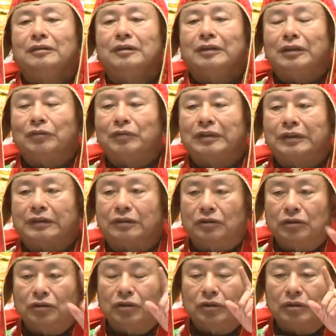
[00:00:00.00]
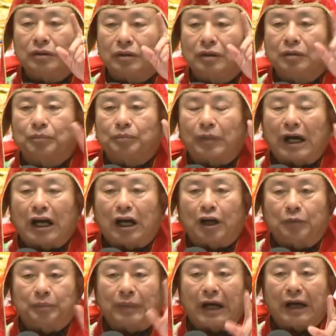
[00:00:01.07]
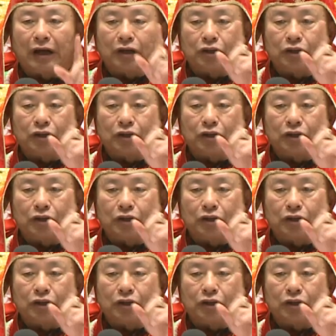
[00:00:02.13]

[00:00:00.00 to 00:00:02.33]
因为你六。八八